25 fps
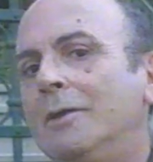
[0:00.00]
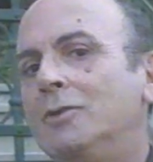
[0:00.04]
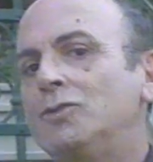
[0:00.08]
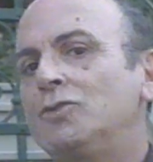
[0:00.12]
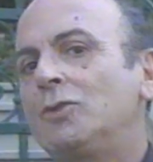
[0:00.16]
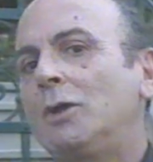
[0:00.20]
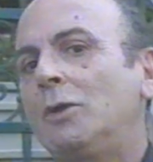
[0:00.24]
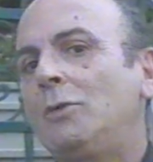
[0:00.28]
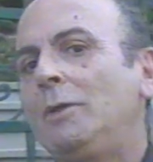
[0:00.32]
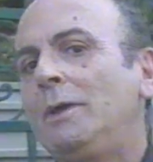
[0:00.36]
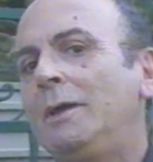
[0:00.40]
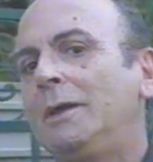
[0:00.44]

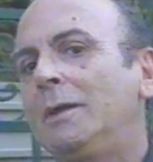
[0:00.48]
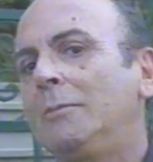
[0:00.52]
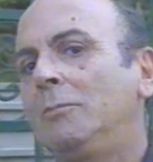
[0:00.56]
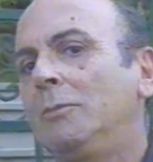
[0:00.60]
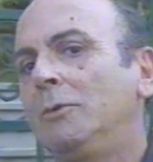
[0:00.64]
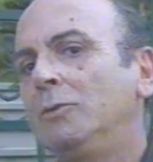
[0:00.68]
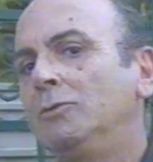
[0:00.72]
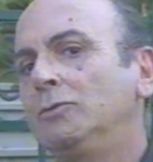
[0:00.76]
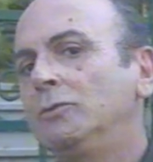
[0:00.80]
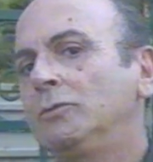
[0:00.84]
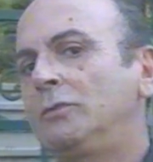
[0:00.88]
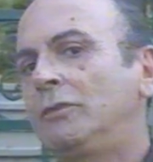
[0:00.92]
Cioè lui era
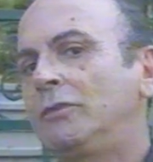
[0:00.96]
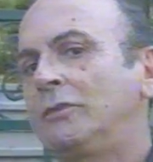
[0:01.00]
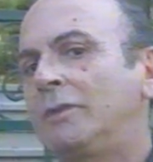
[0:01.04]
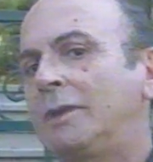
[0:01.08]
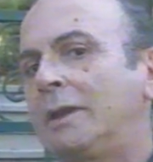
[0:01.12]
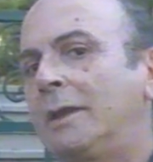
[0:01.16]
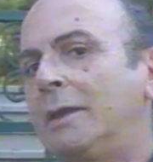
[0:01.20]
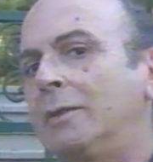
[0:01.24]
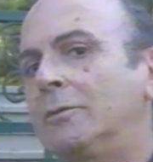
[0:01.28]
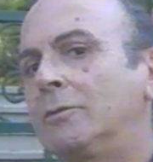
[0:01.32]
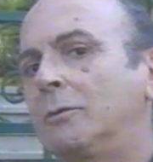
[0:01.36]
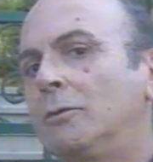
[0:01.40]
molto
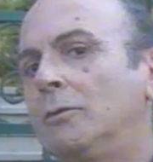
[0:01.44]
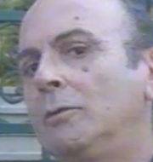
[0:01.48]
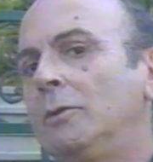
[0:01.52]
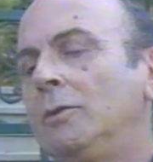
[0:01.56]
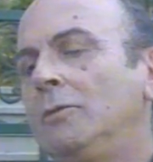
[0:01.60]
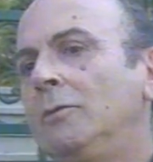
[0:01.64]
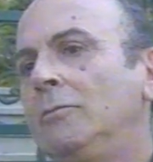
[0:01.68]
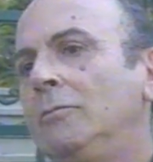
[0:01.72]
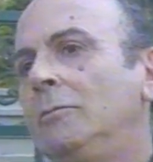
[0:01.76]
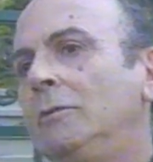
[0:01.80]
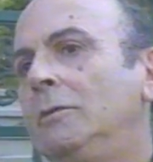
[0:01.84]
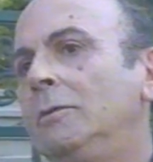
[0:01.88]
discreto, lui
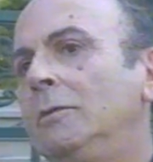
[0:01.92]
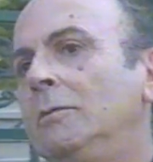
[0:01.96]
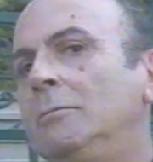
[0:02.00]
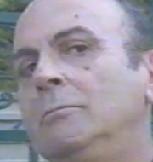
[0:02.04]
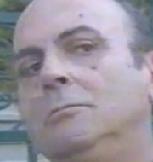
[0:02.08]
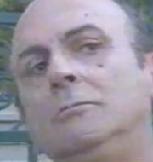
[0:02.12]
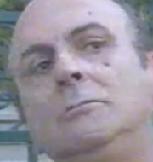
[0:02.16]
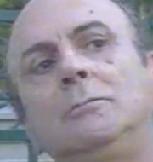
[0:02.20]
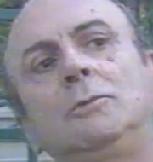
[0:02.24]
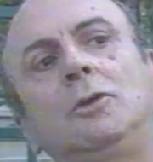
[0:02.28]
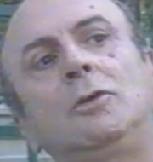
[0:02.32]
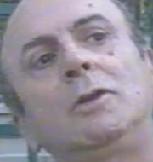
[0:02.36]
non,
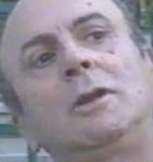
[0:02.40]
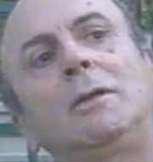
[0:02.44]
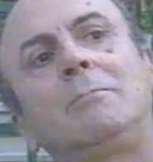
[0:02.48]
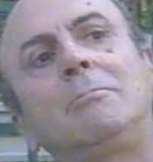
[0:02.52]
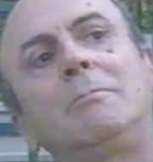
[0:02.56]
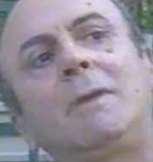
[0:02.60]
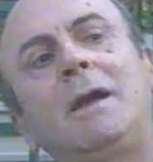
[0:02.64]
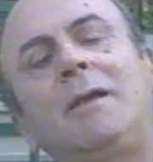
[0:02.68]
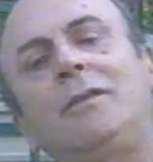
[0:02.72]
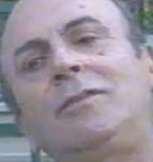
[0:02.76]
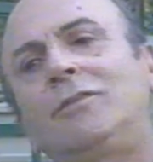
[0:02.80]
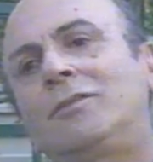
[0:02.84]
non, non ha
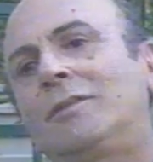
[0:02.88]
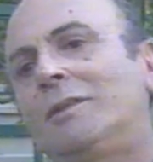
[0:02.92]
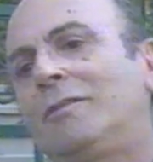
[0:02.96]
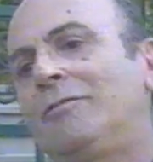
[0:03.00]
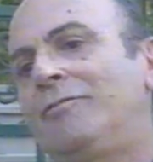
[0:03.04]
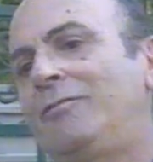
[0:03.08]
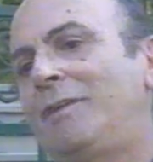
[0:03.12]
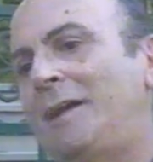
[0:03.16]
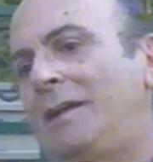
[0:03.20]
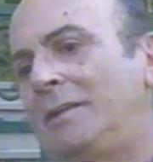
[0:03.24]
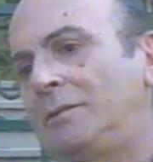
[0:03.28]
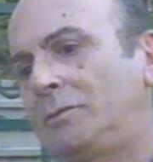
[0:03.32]
mai
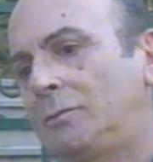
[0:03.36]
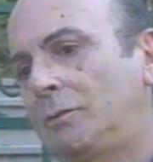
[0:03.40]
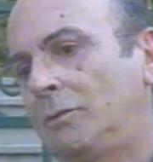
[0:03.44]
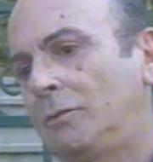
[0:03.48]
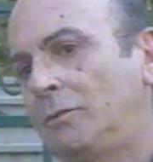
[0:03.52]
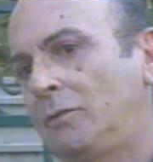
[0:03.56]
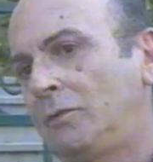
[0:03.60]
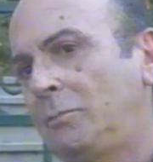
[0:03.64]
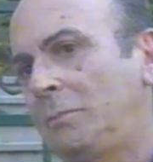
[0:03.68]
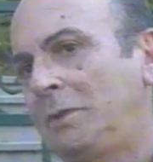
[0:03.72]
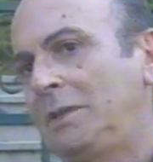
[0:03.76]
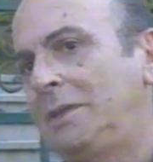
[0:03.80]
strafatto,
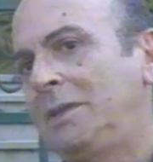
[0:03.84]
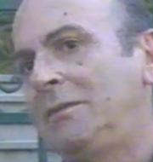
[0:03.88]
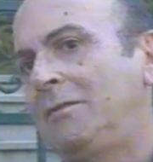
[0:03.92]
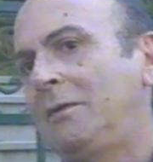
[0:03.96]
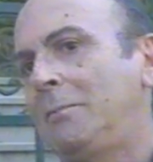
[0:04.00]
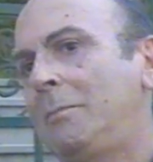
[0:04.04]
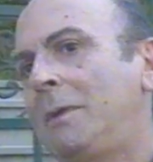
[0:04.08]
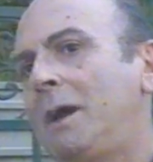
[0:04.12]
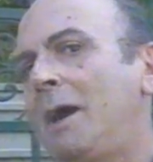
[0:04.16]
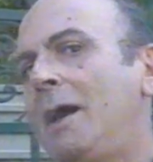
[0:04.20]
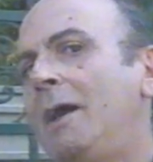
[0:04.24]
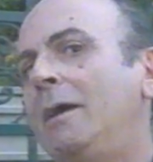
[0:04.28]
non si metteva
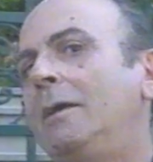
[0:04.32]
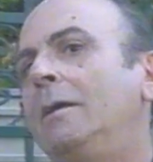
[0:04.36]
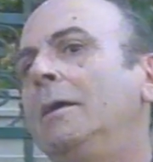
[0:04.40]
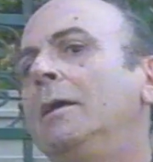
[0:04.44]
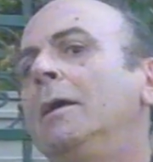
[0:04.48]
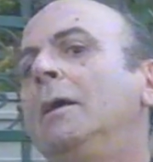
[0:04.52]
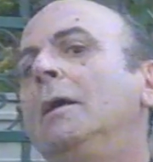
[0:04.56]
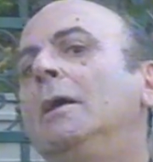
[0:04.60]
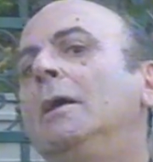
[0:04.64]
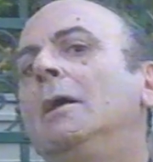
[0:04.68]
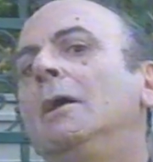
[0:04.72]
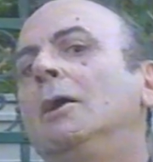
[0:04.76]
mai
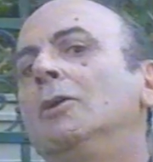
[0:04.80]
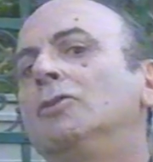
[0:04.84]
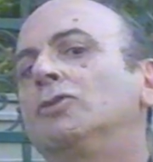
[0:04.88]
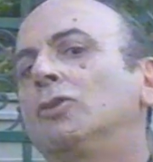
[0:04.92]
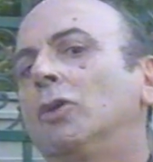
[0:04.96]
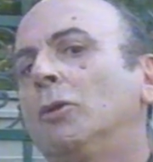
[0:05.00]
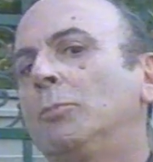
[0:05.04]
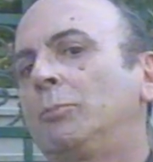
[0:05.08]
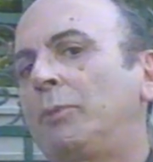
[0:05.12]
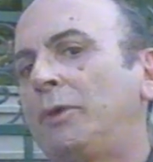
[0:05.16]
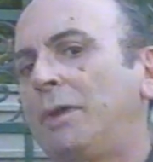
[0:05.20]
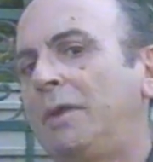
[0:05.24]

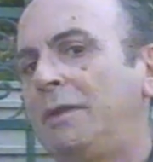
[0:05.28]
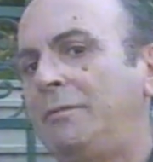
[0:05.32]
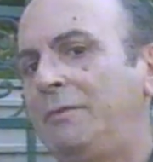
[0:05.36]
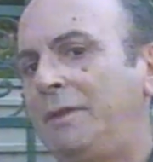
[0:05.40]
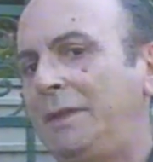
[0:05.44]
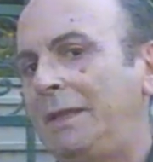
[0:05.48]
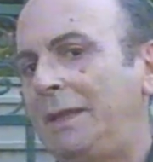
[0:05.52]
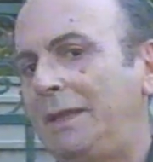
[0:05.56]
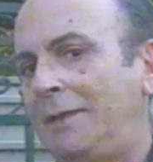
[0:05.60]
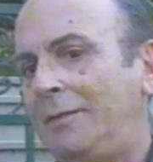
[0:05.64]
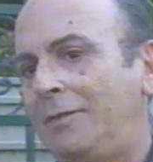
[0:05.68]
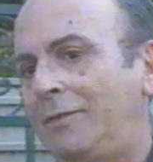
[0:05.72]
troppo in
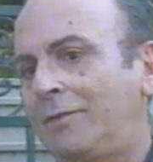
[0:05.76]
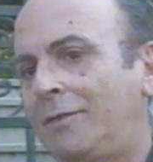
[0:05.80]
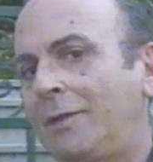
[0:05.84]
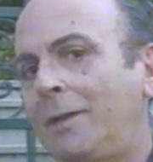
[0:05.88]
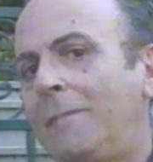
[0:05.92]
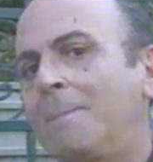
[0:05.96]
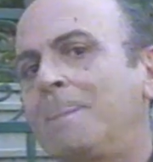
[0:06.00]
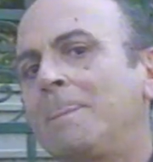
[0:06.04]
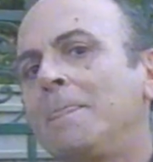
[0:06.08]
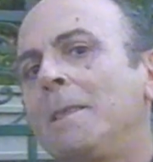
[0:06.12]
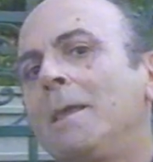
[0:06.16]
evidenza.